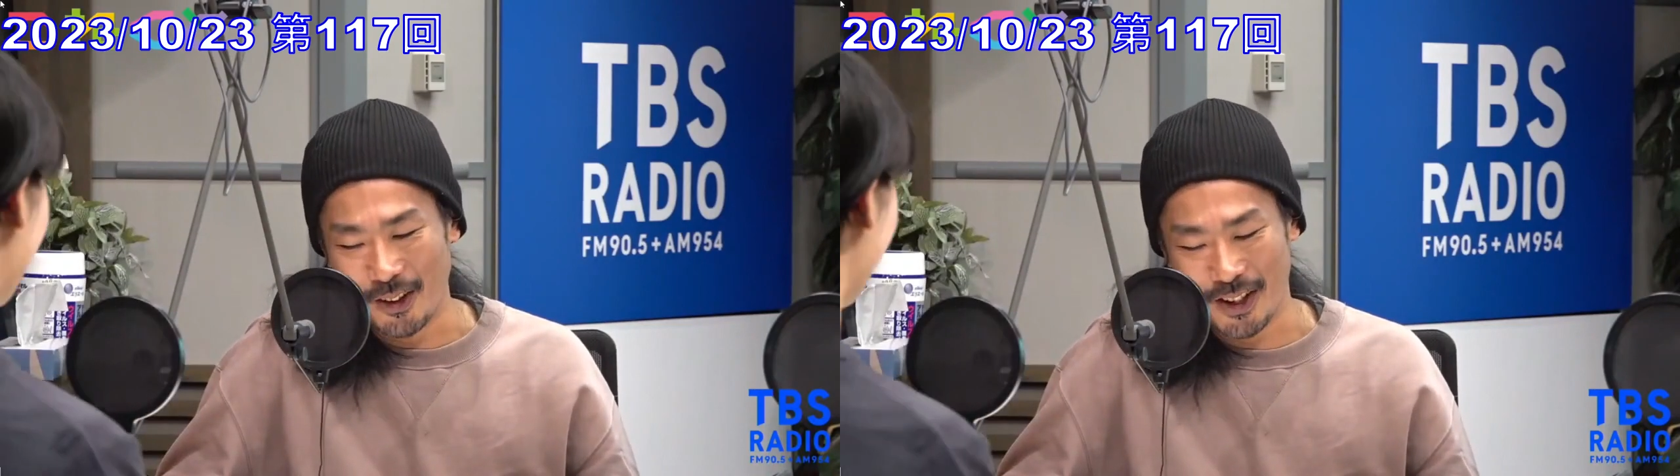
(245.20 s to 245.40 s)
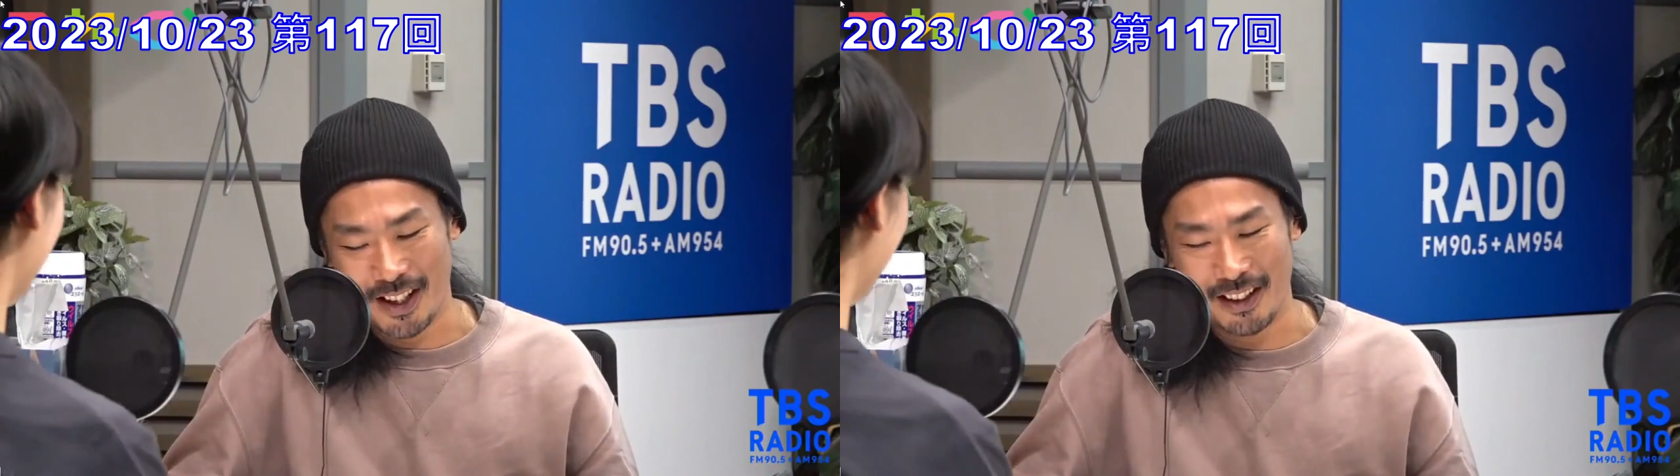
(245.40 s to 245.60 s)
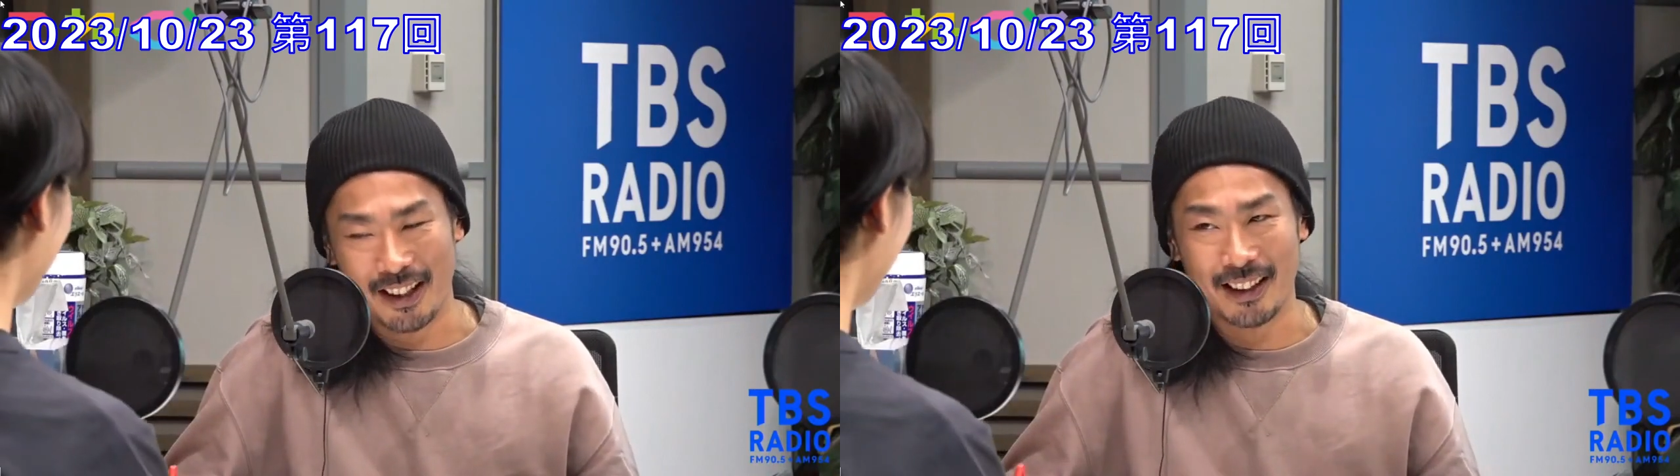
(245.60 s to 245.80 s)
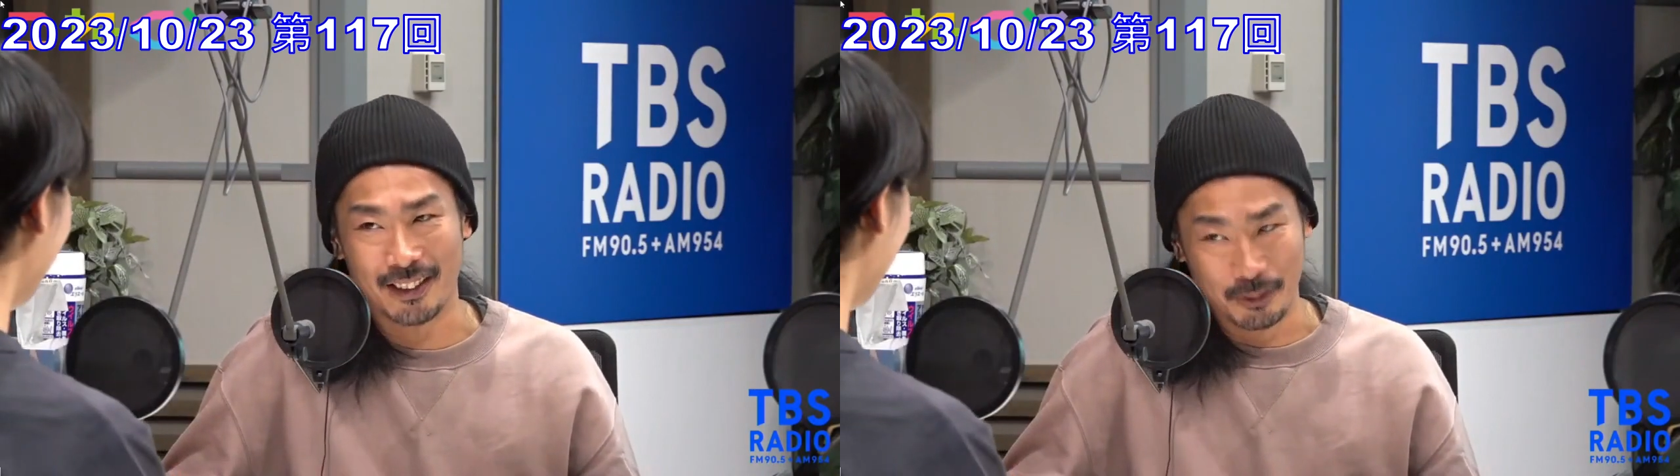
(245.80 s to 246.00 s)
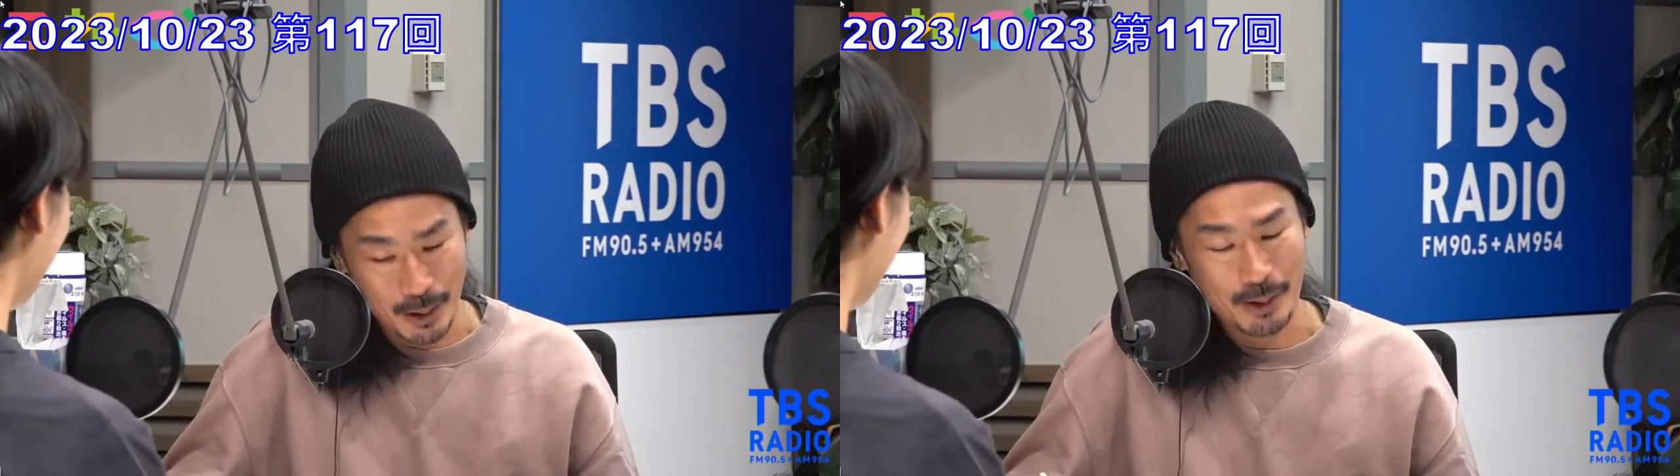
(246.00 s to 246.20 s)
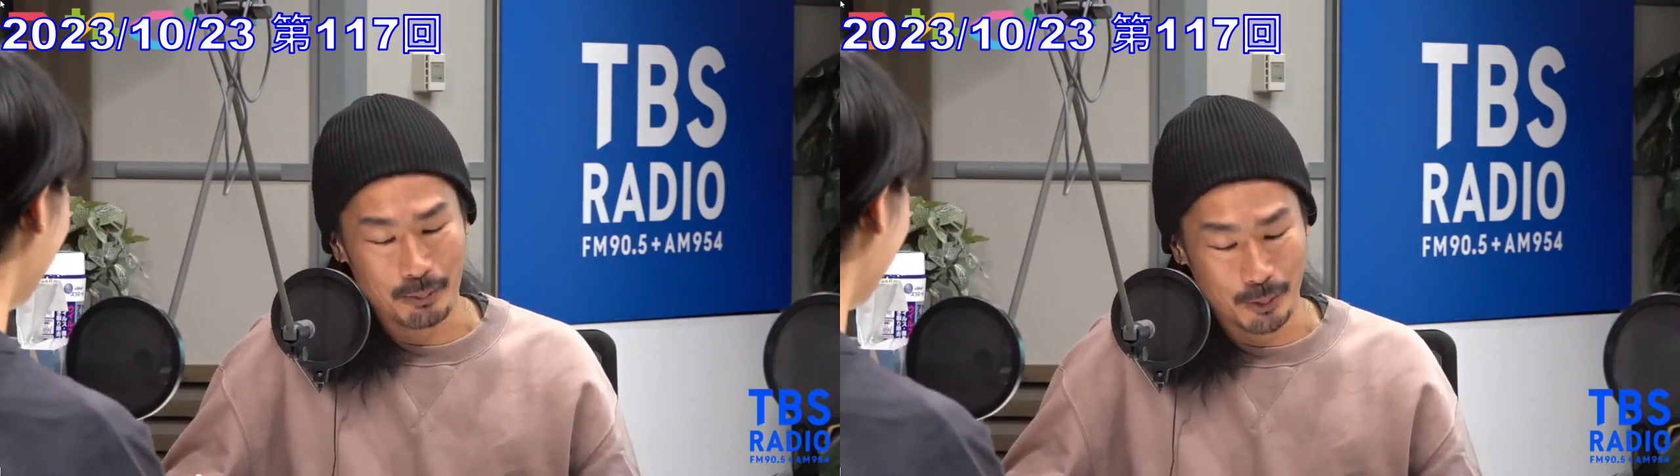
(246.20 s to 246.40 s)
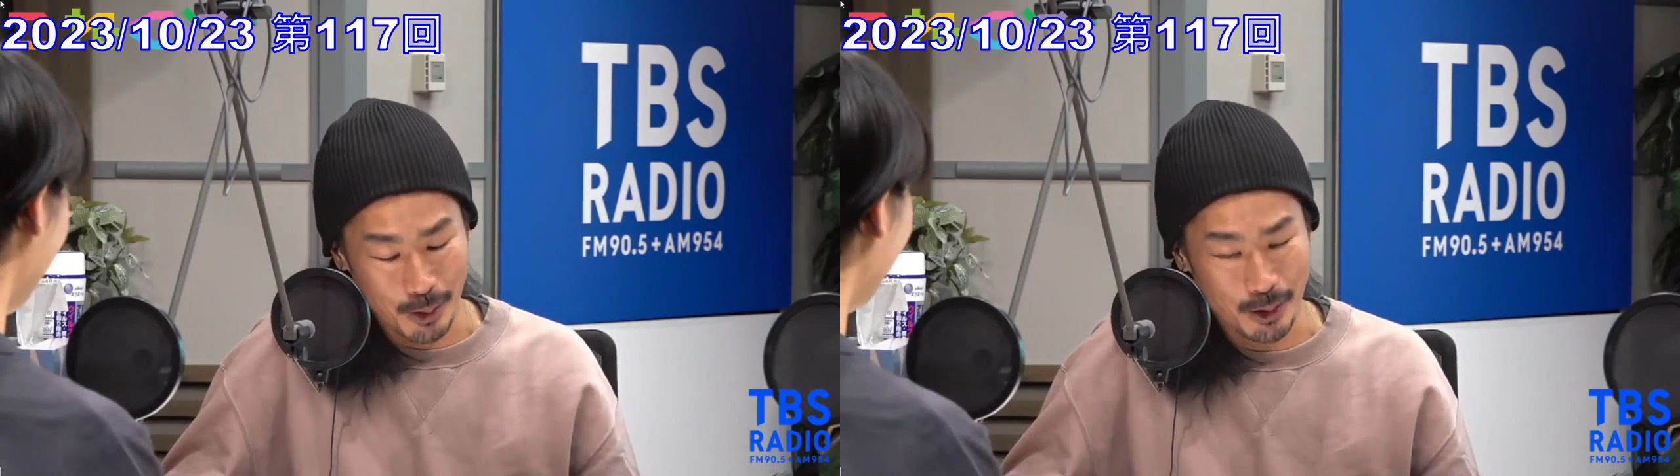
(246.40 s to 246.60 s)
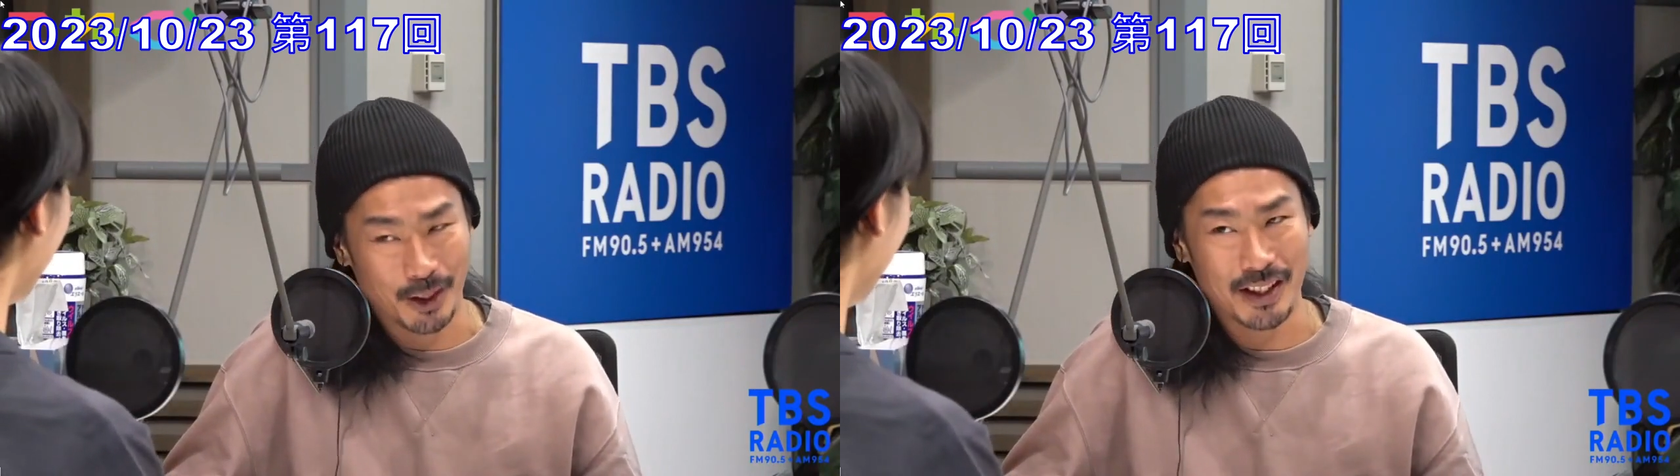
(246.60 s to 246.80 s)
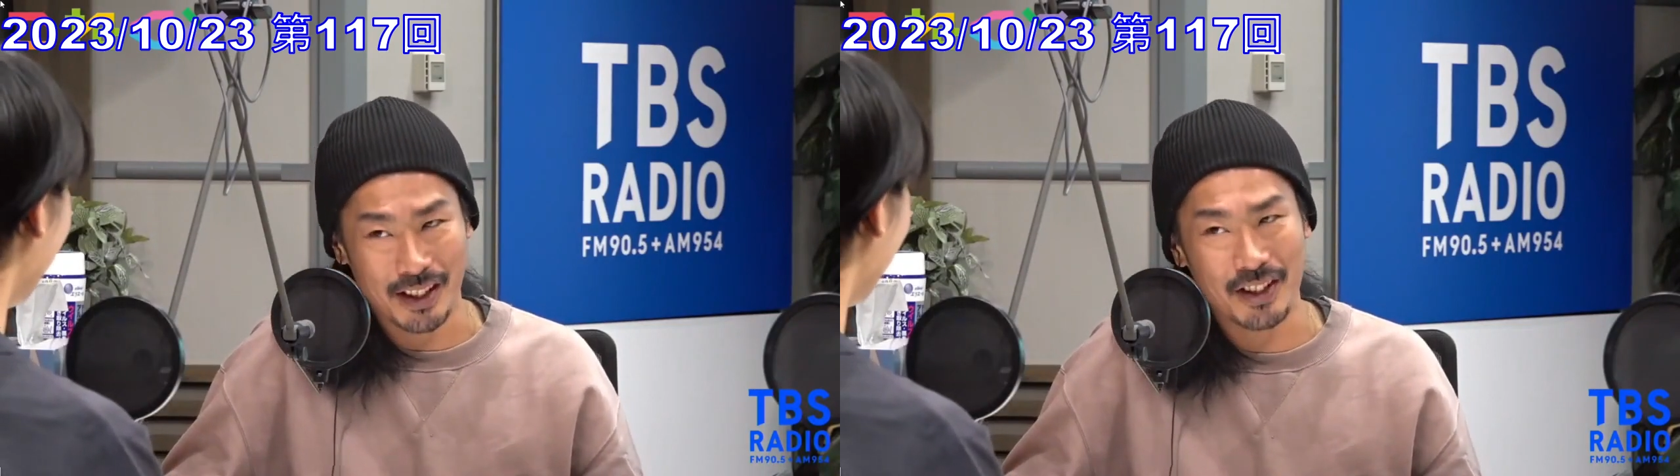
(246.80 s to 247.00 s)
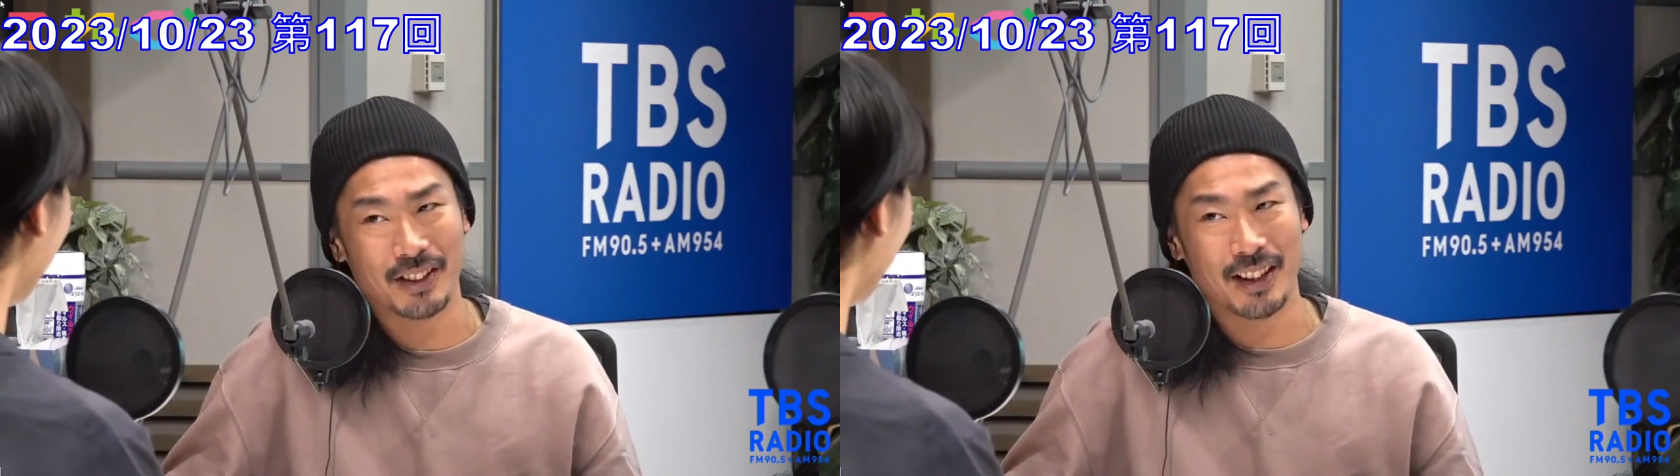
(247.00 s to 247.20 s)
生まあもうそうだ
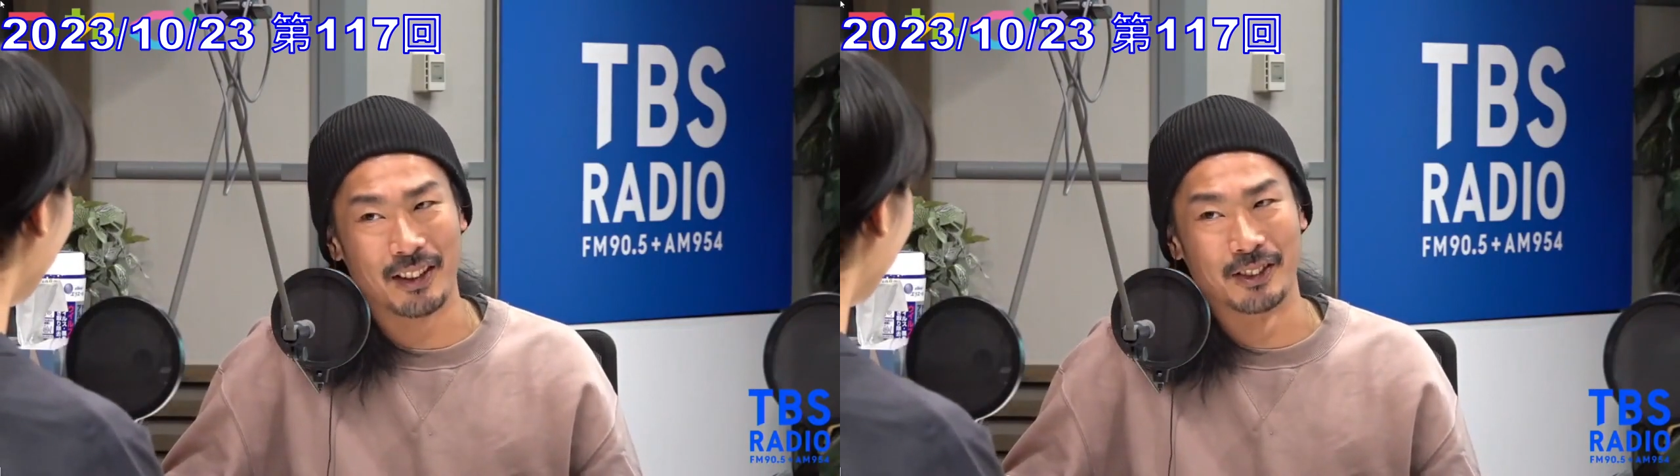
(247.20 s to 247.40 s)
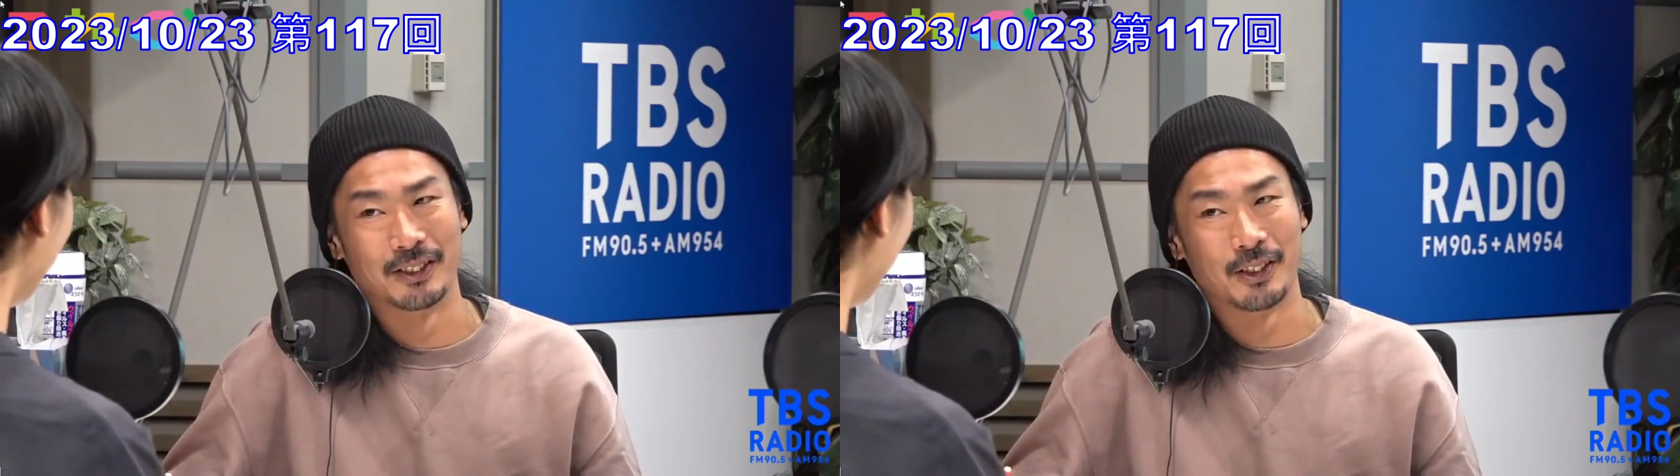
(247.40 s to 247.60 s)
し中学校の